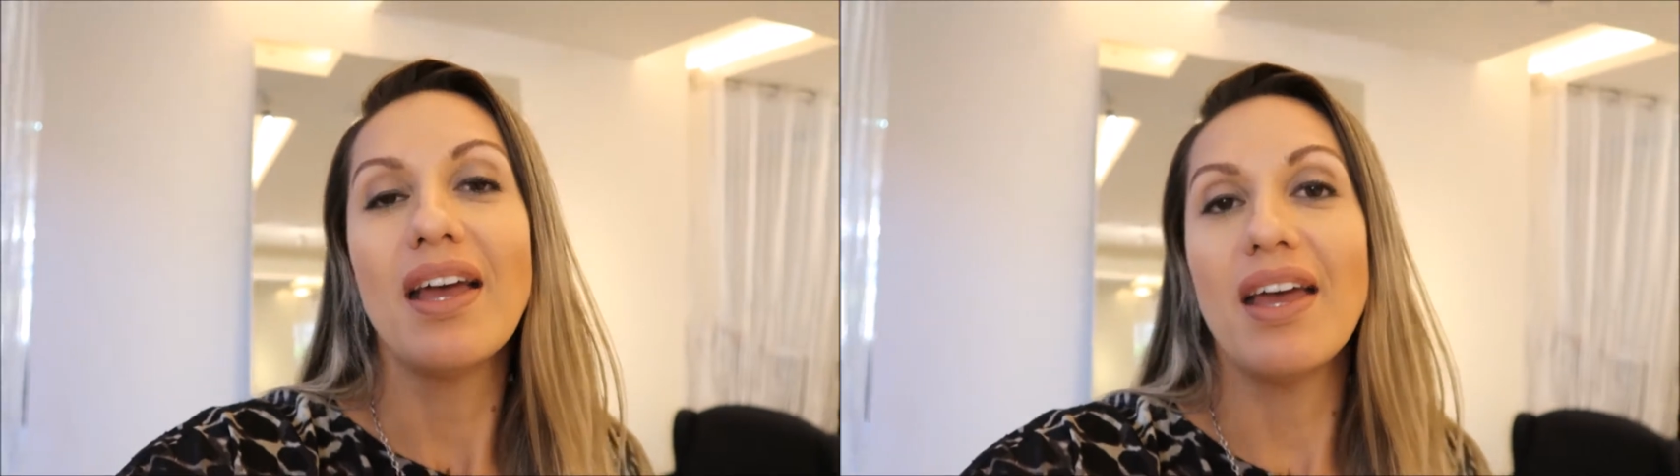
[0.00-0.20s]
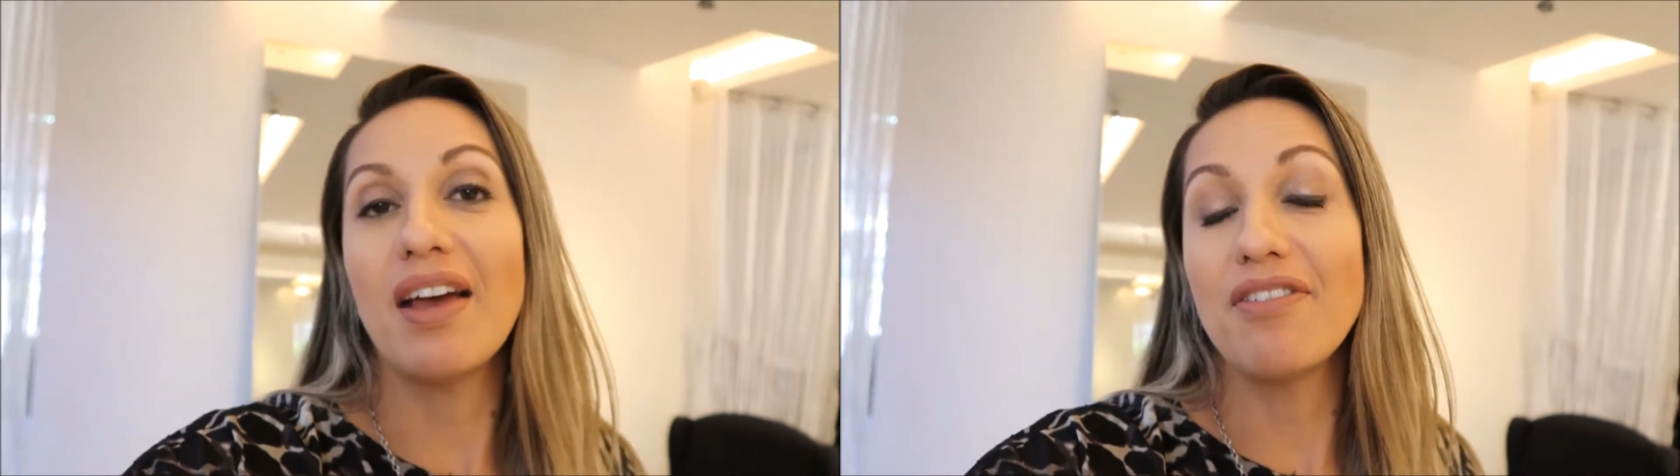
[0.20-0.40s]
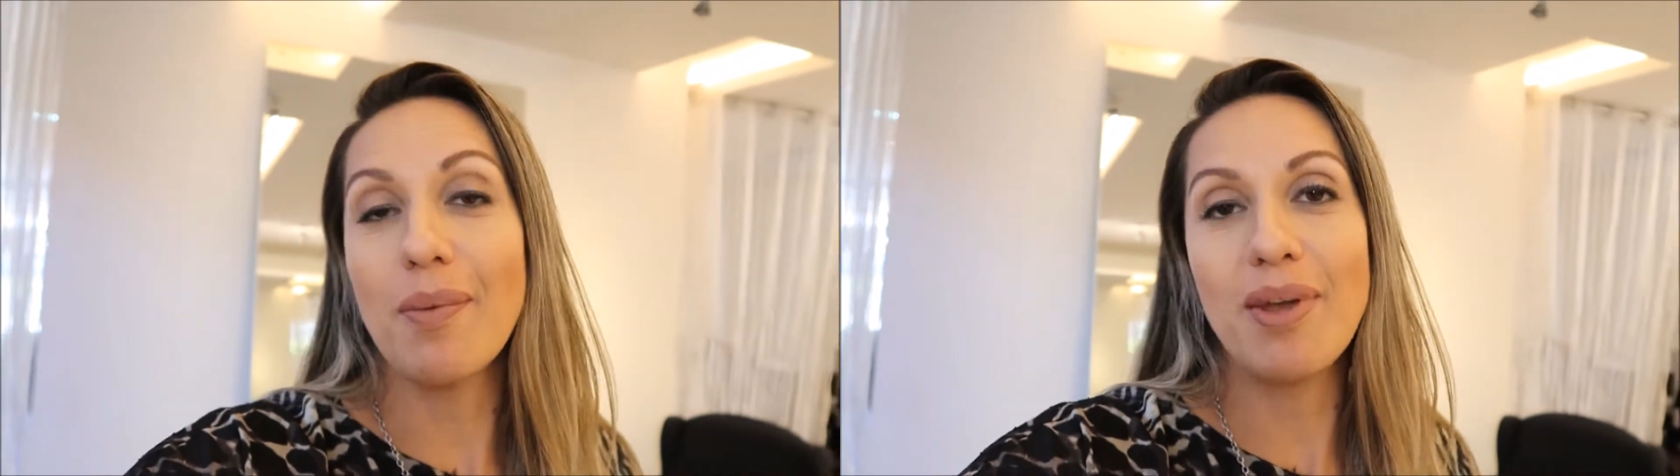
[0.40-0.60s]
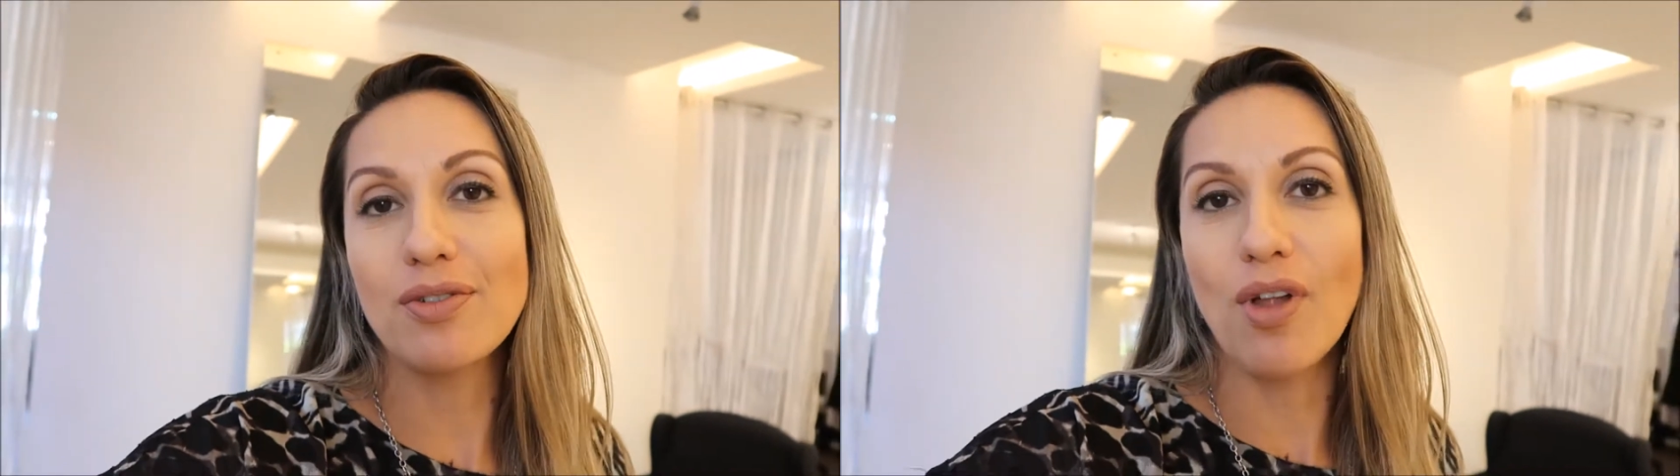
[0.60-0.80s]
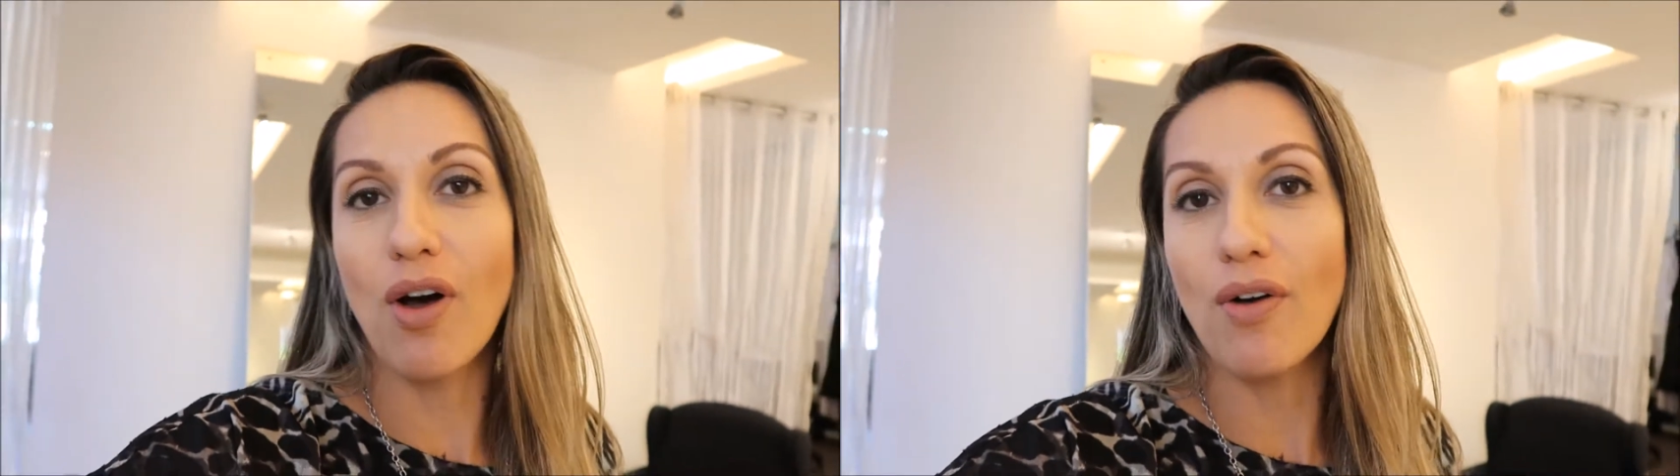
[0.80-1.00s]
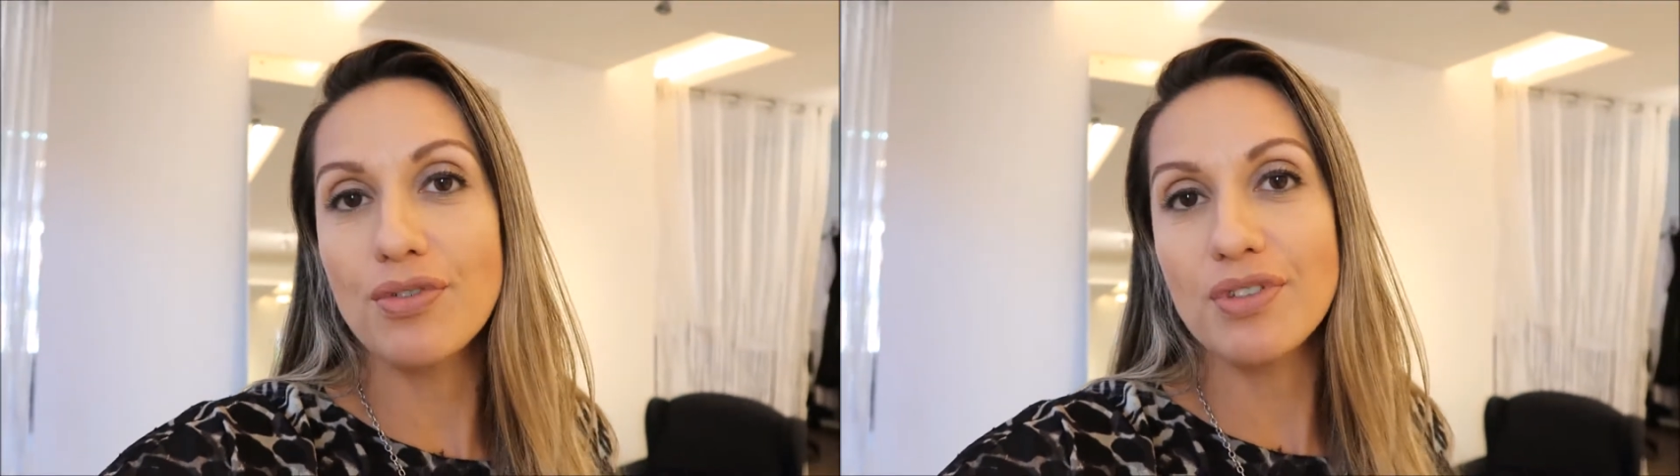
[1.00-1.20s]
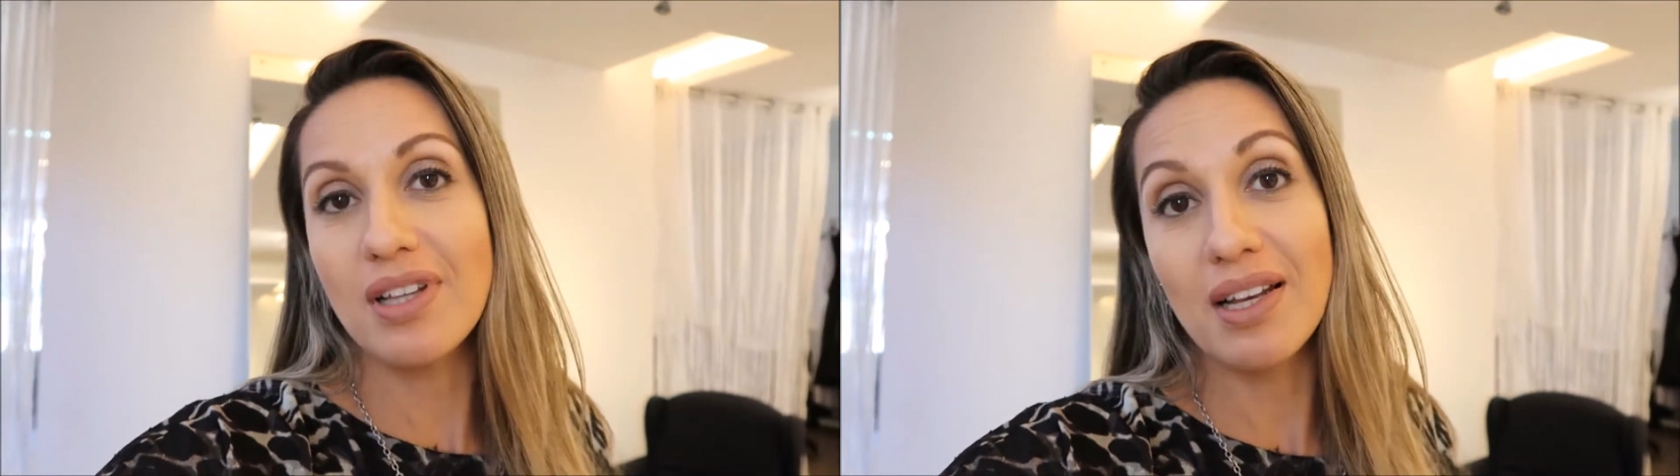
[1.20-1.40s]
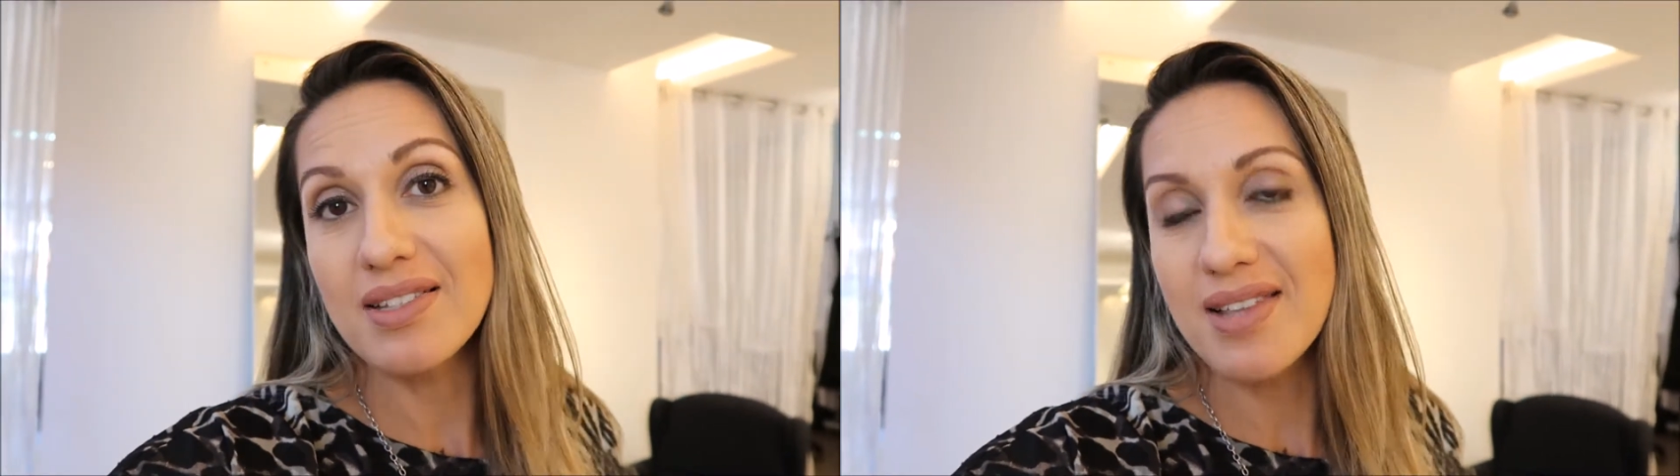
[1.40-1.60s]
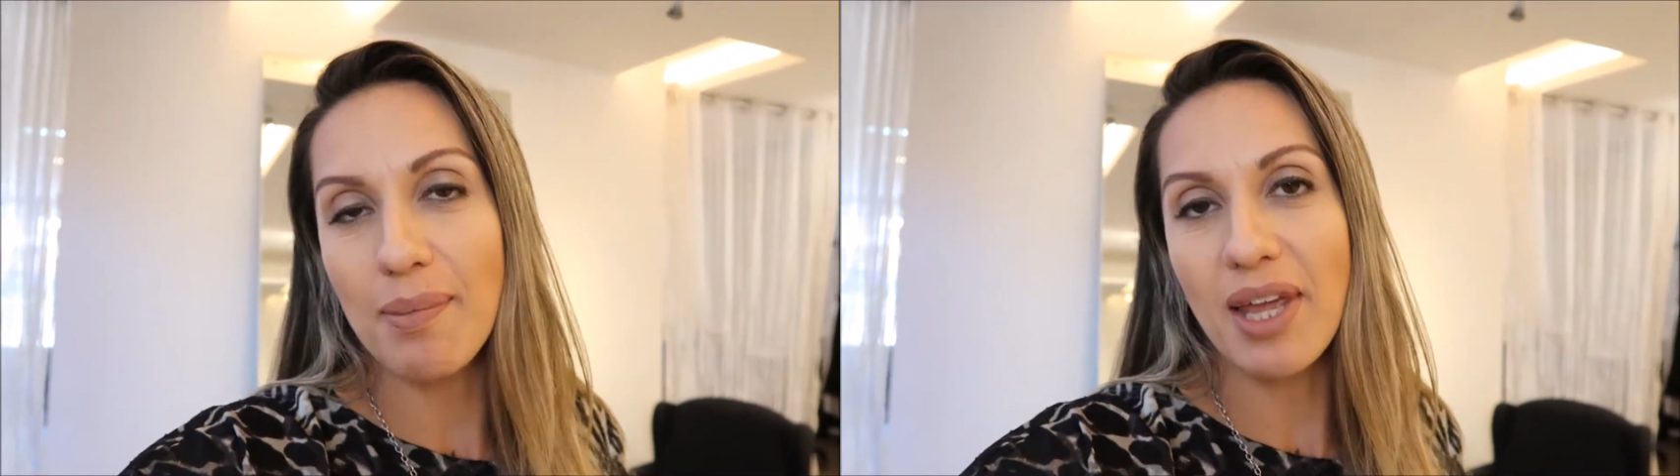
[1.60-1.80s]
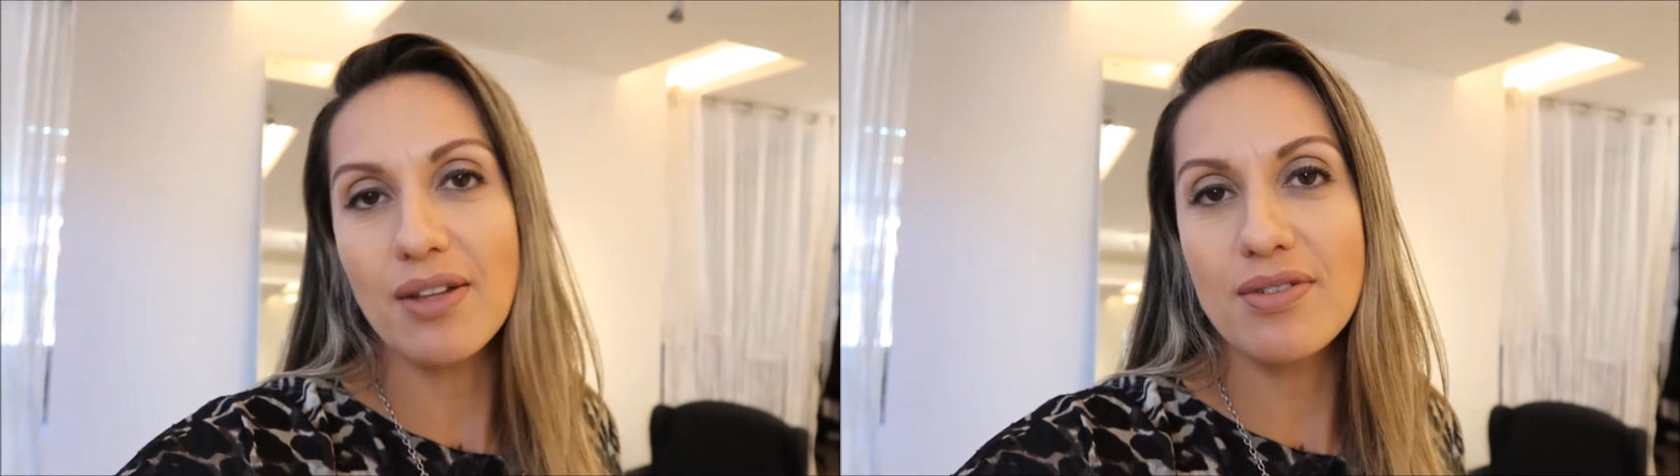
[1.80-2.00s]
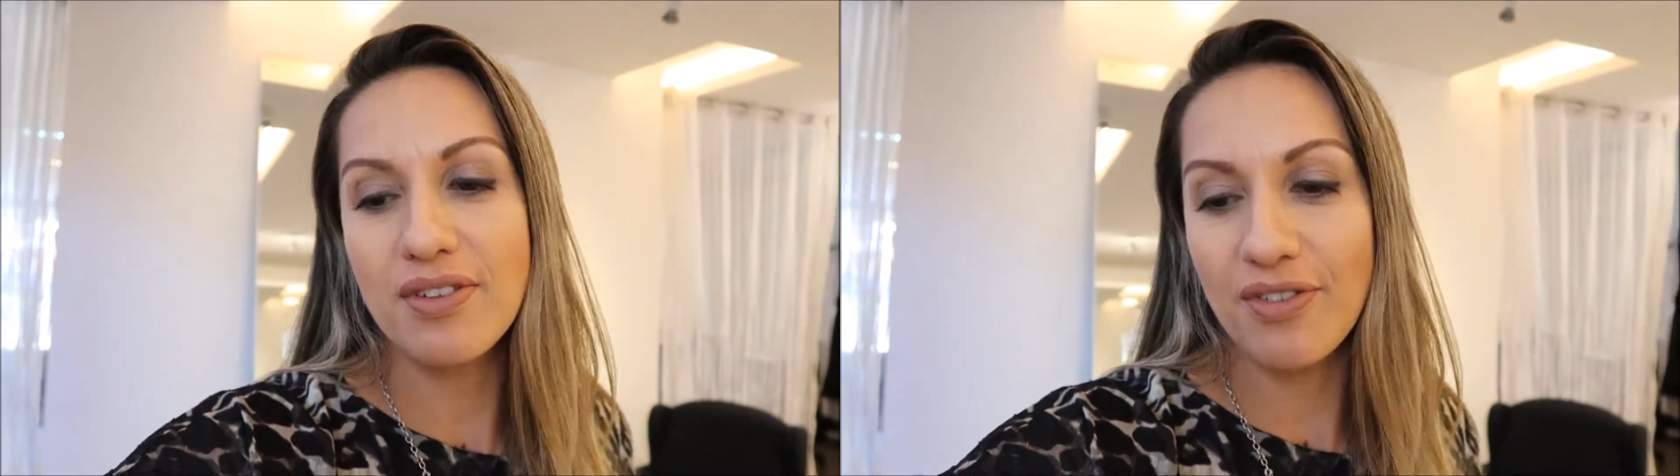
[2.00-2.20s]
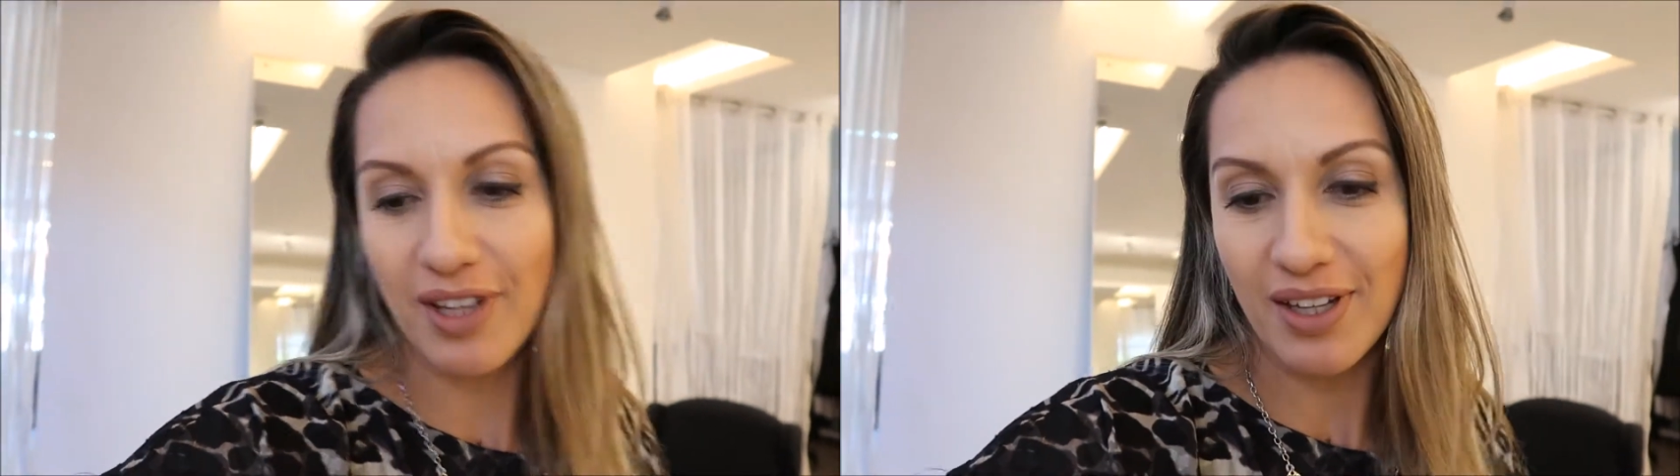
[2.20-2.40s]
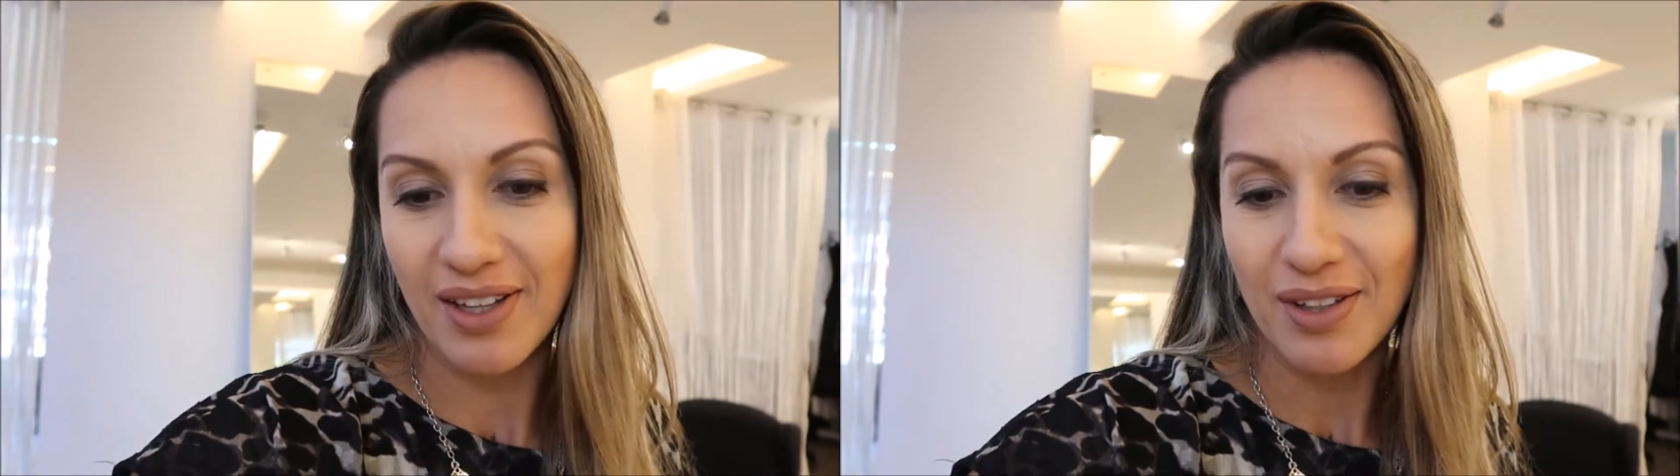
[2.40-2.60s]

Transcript: é, aviamentos novos, lançamentos, enfim,